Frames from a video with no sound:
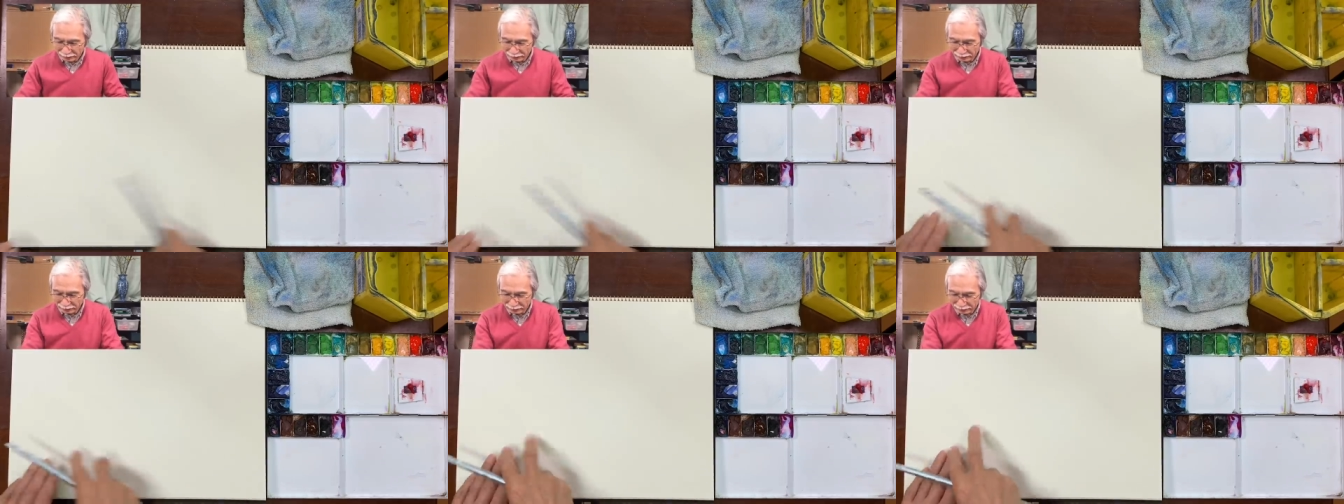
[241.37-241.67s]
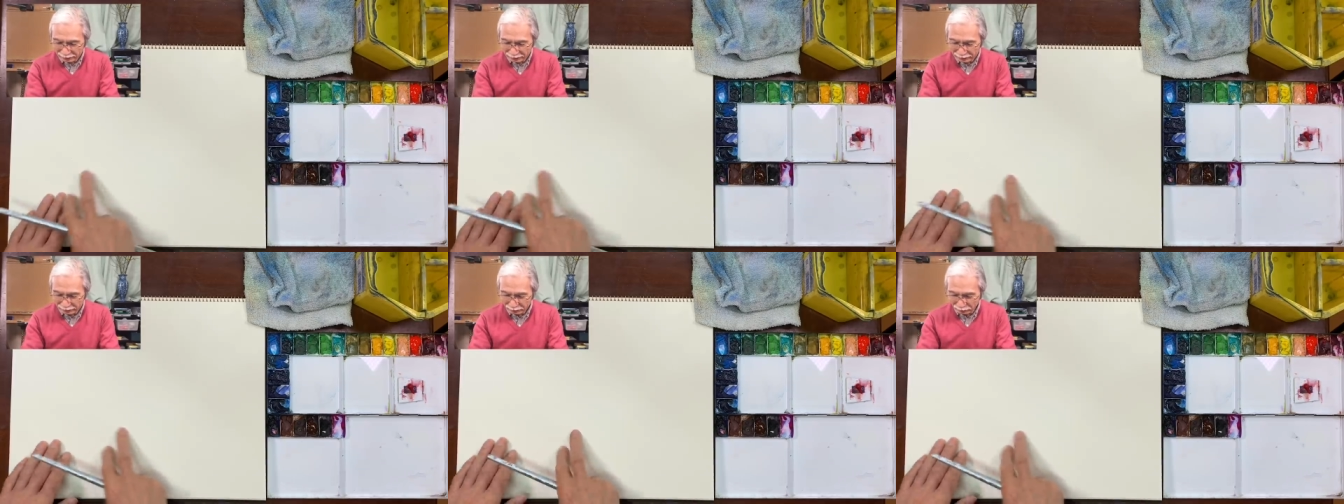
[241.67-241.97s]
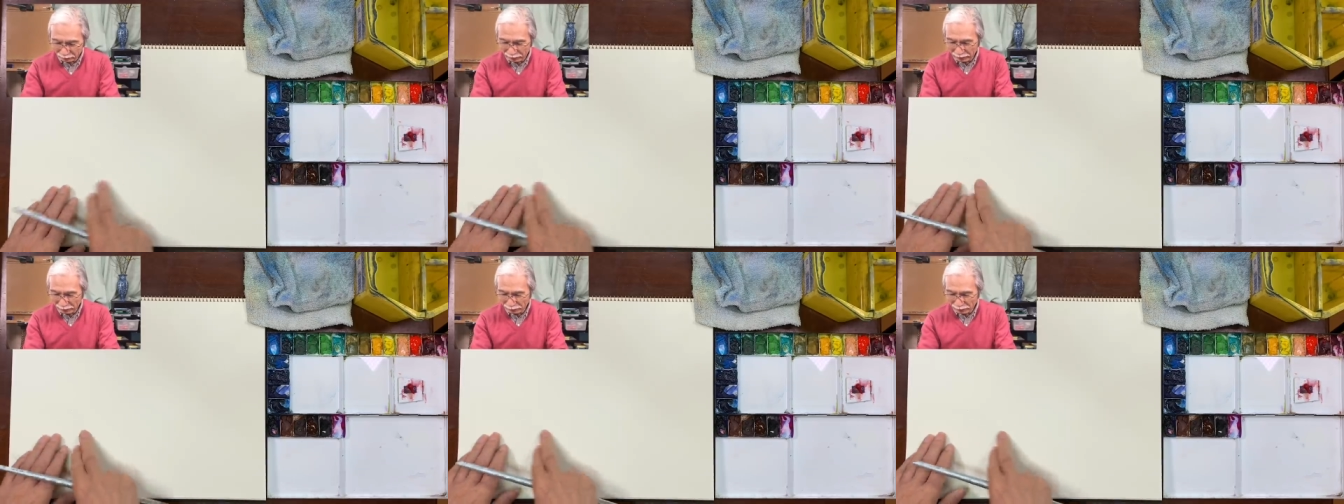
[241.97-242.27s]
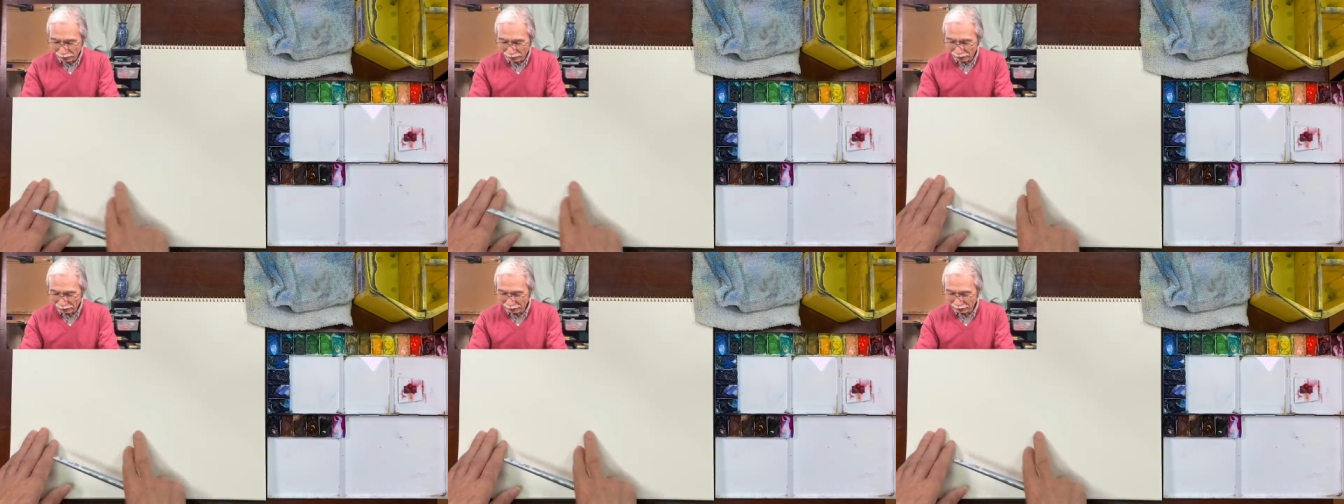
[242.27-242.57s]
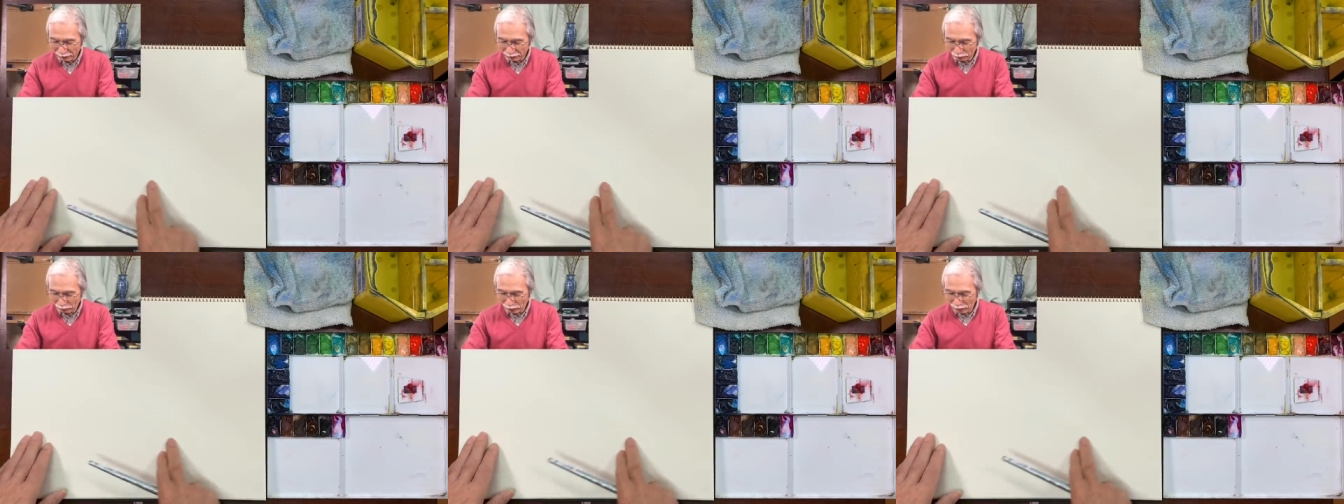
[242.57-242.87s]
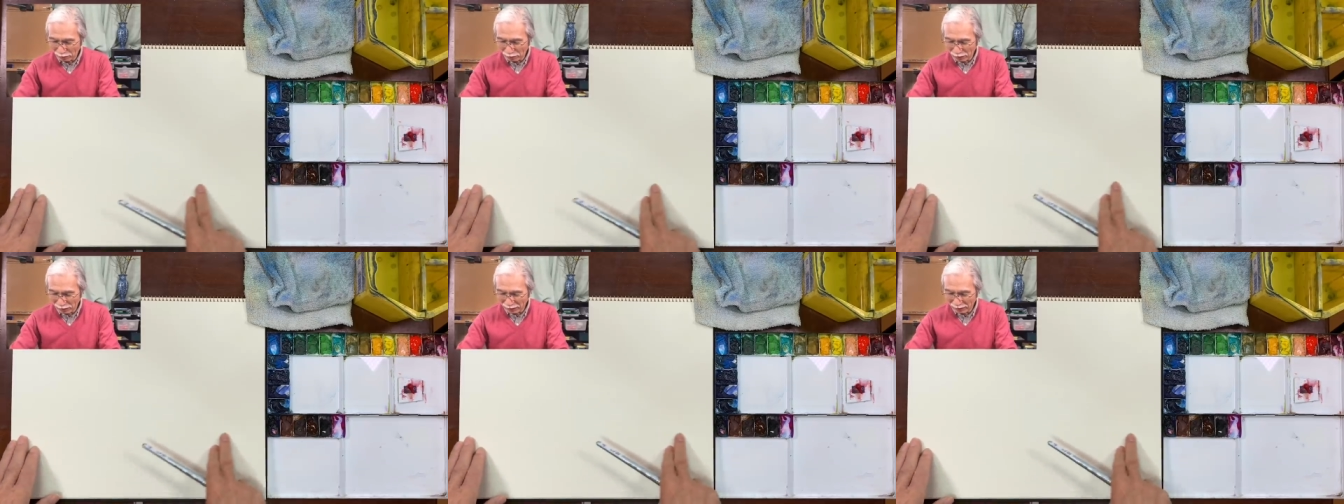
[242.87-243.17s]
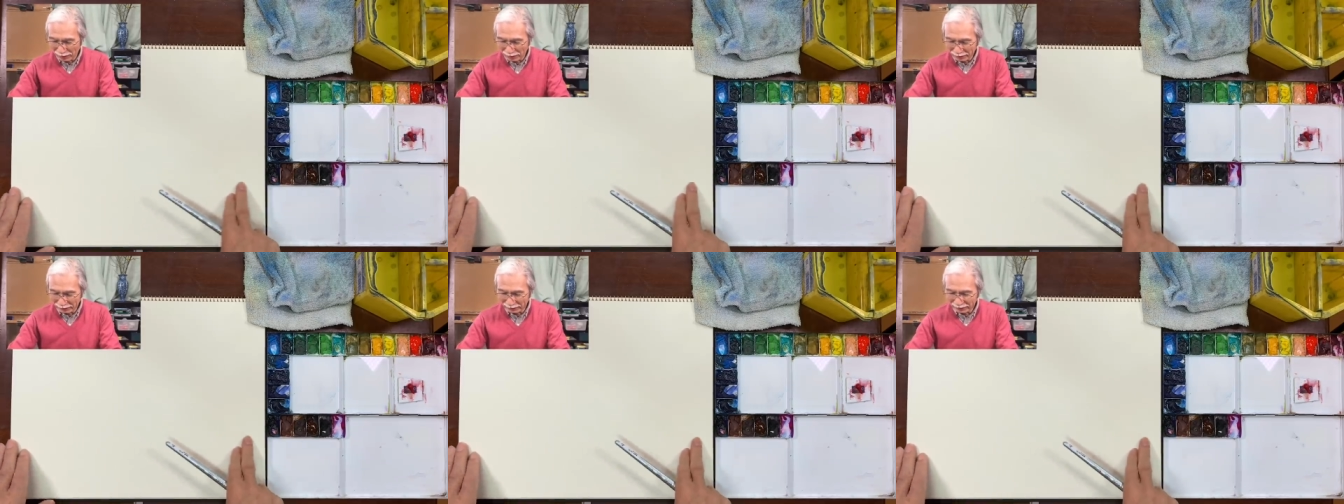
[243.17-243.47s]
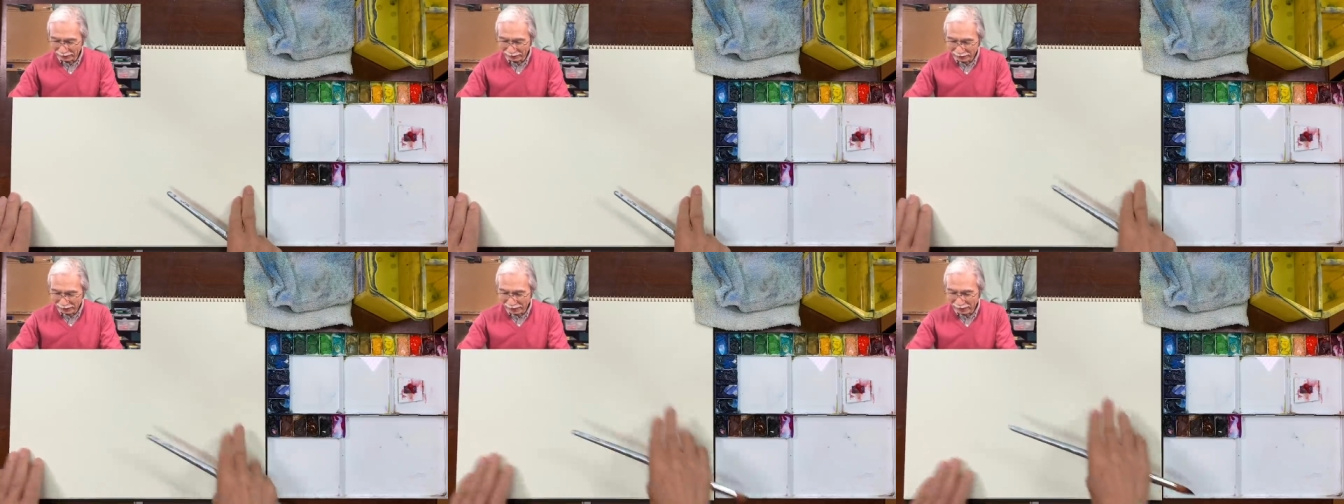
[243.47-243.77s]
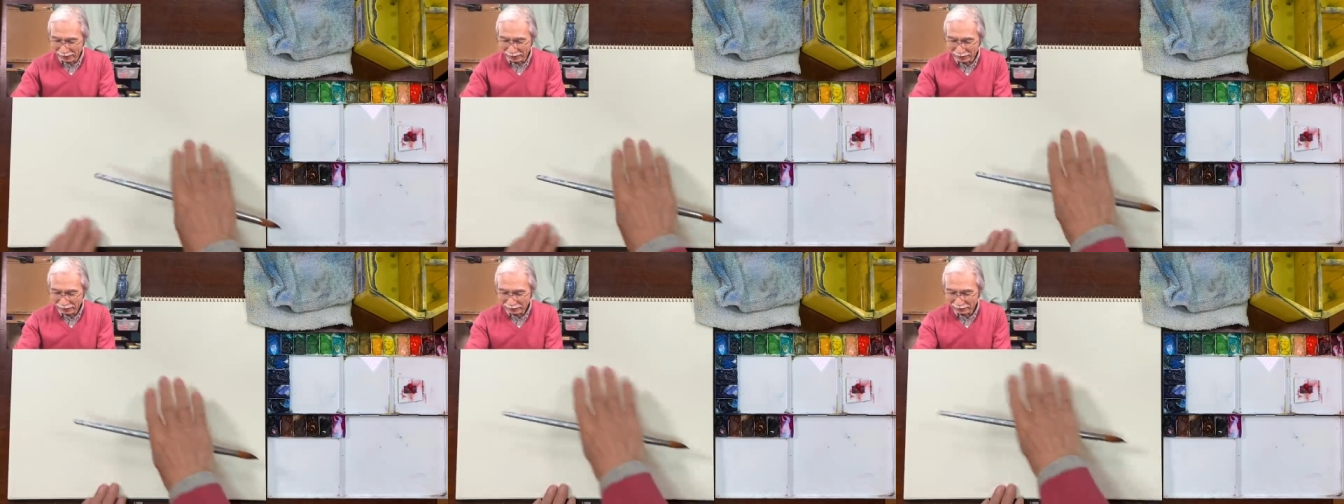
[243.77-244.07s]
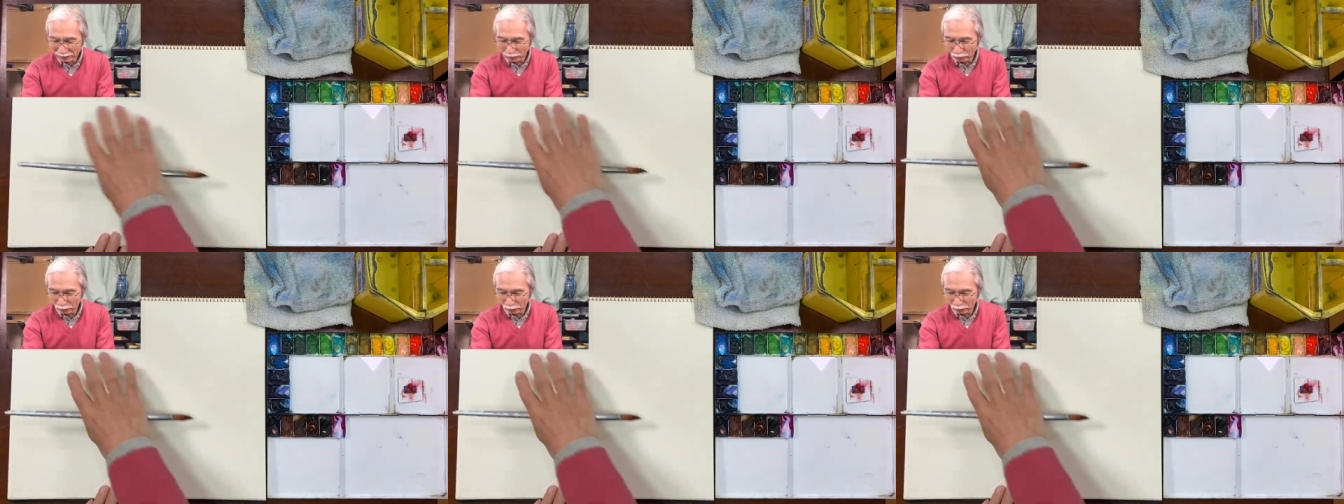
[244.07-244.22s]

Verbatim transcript: ずっと、例えば、野山があって、